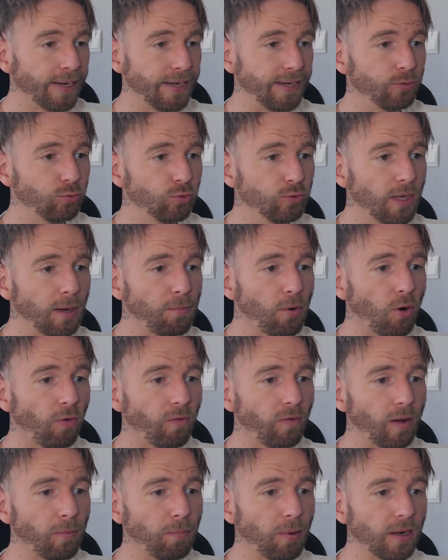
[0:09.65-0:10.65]
et tout d'abord
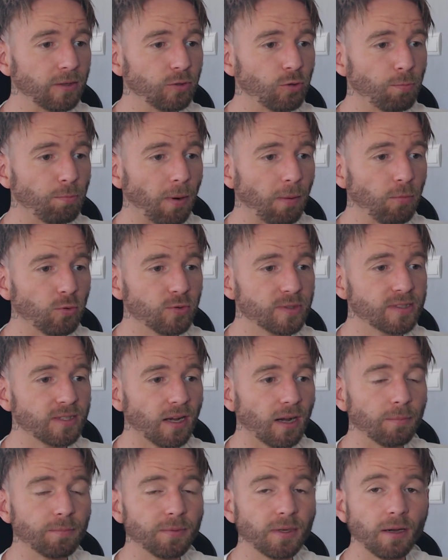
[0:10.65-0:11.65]
on va parler de Pablo
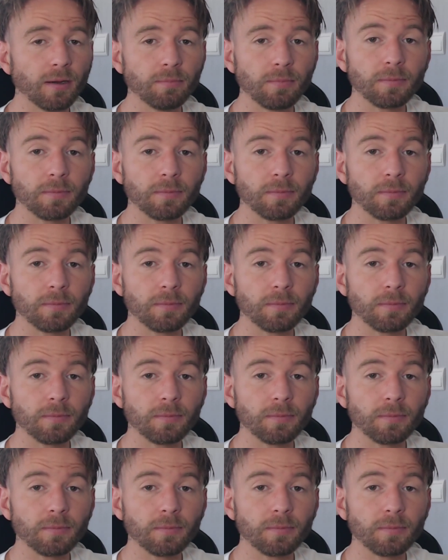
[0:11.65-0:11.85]
Sarabia